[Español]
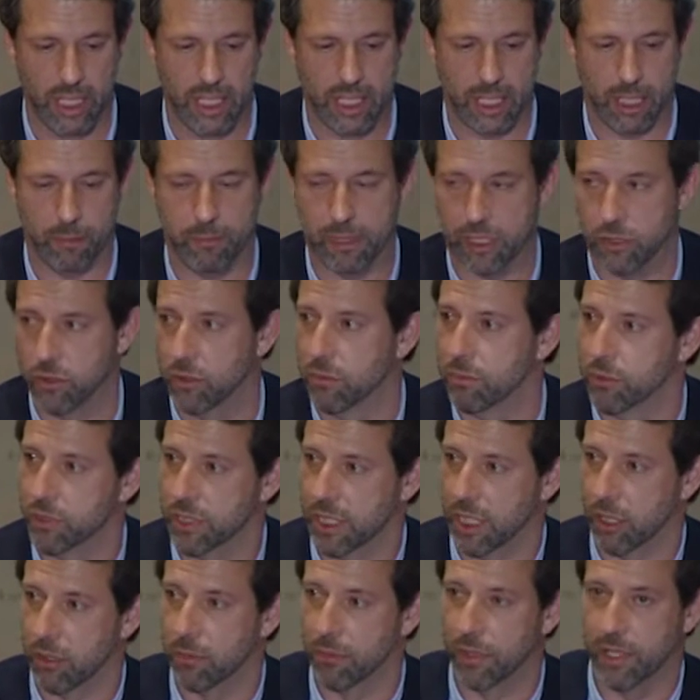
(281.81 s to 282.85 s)
¿Qué pasó? Pues
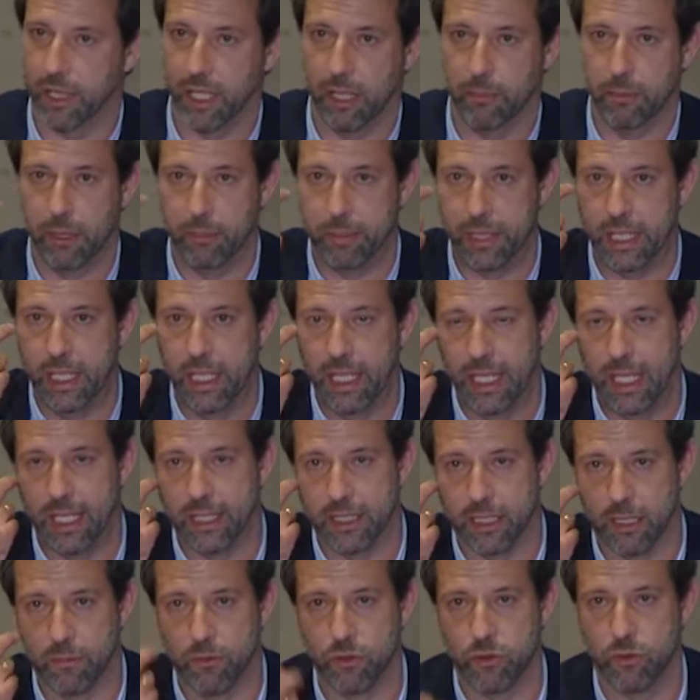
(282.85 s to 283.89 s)
que, como decía Pepe,
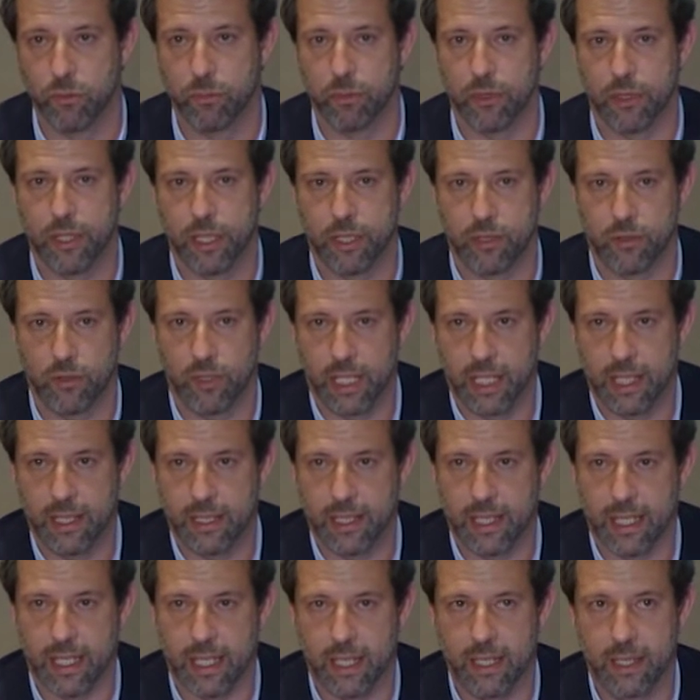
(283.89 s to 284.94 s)
entramos en un proceso
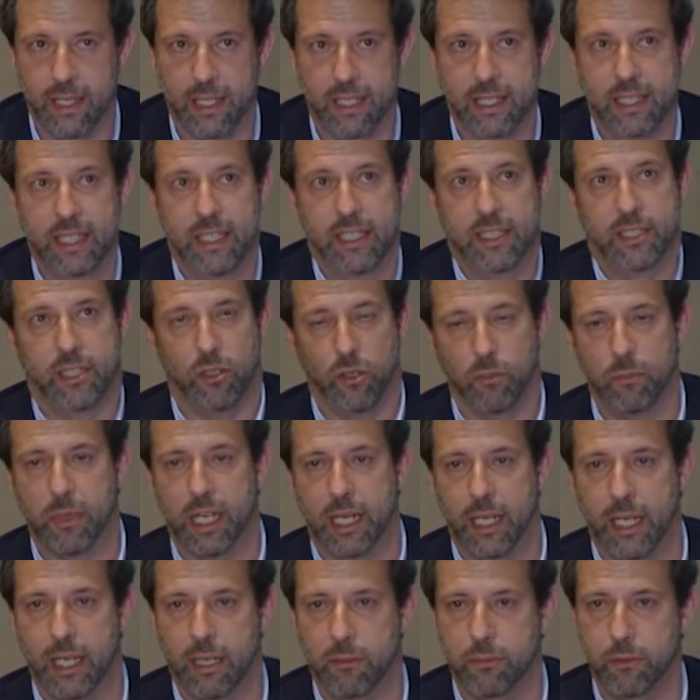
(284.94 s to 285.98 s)
de, caída, si no en
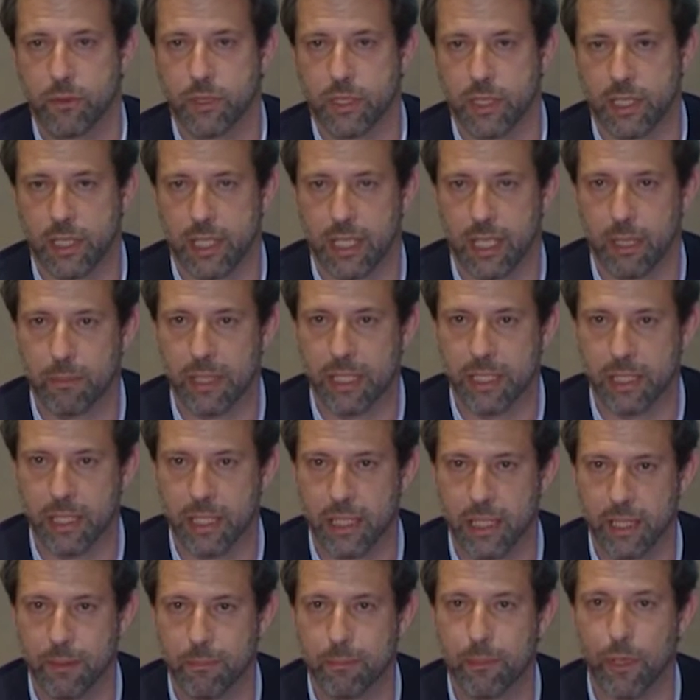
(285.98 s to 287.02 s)
barrena, pues
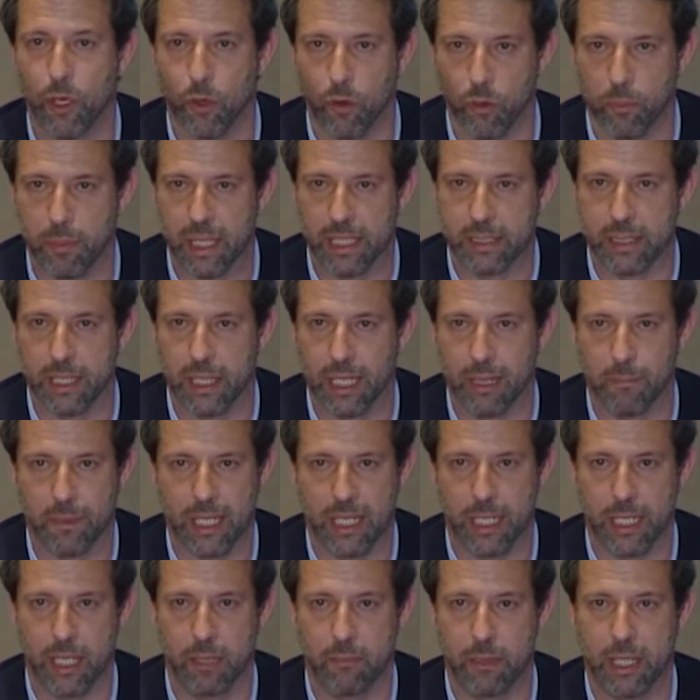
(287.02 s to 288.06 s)
realmente preocupante. La
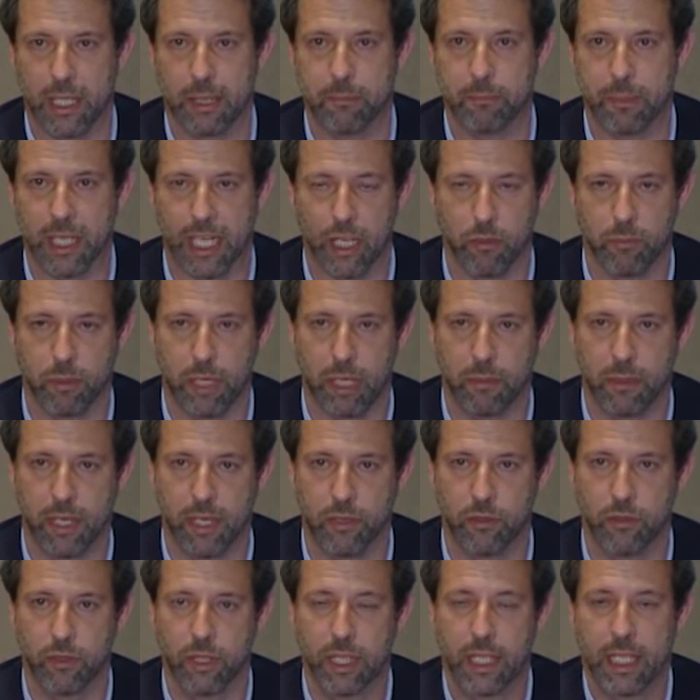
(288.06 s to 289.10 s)
marca iba implicado para
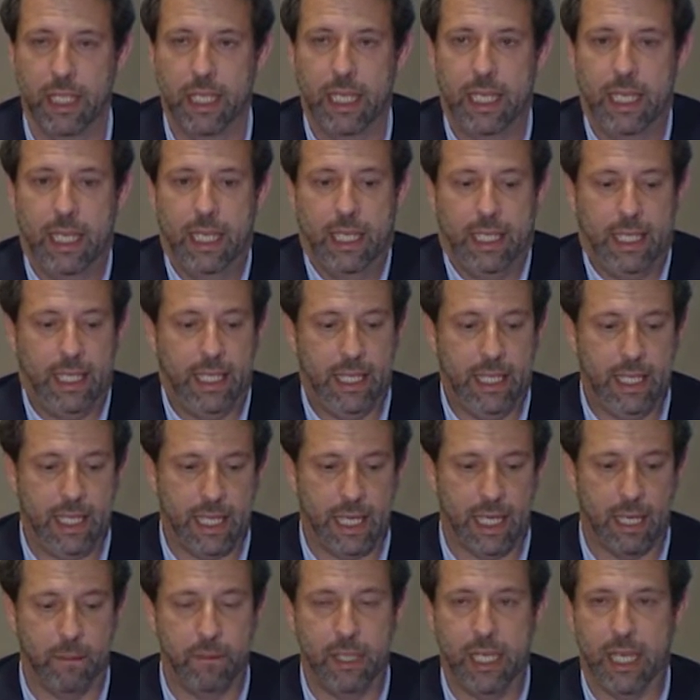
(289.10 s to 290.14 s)
abajo y
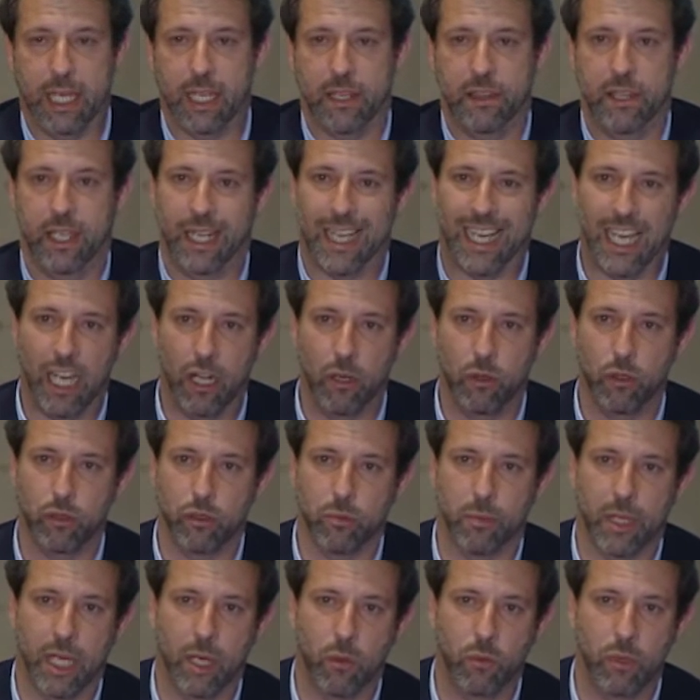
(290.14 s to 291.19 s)
había que hacer algo,
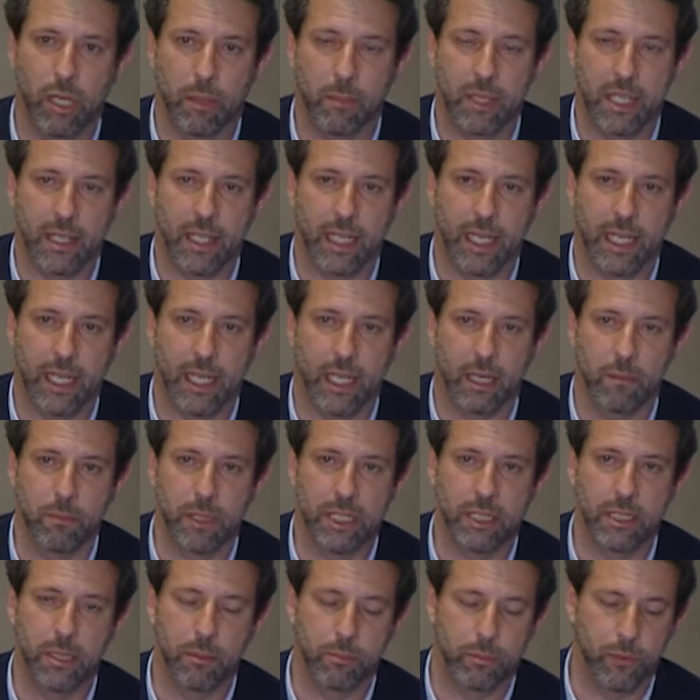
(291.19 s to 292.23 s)
tomar alguna medida que
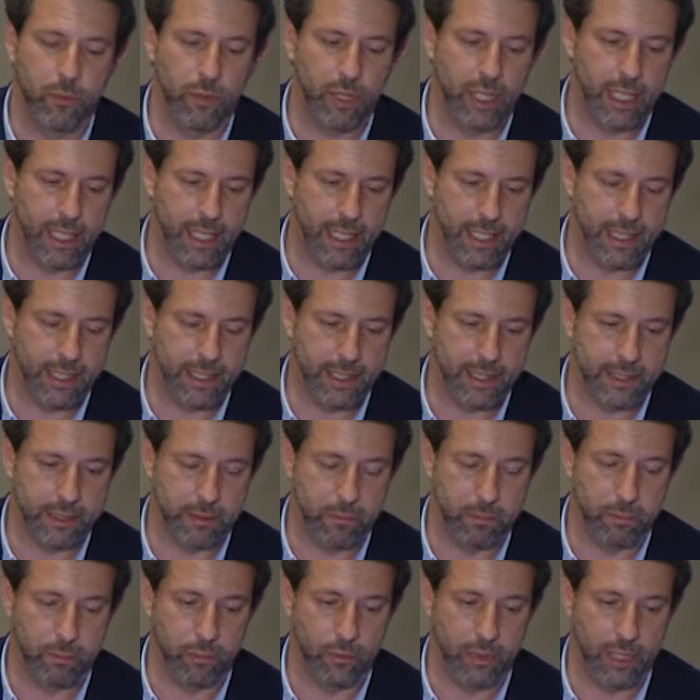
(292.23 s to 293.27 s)
realmente pudiera,
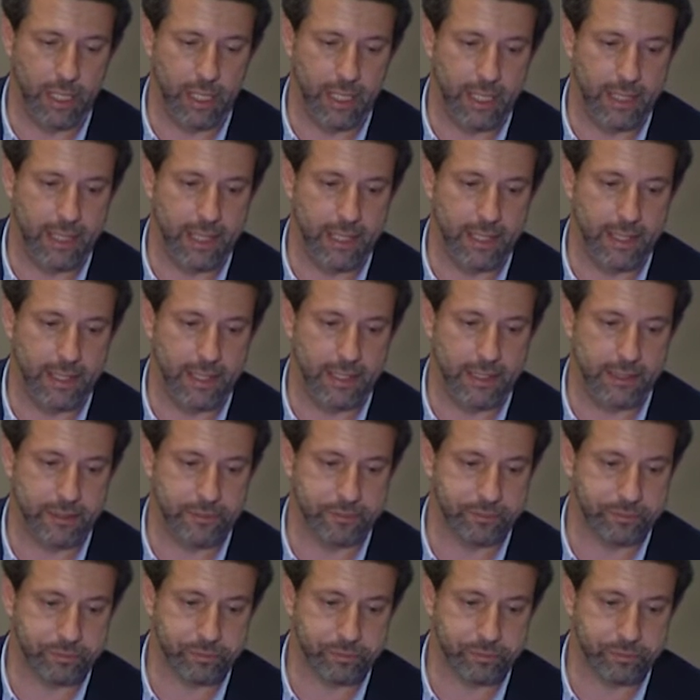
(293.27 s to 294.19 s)
pudiera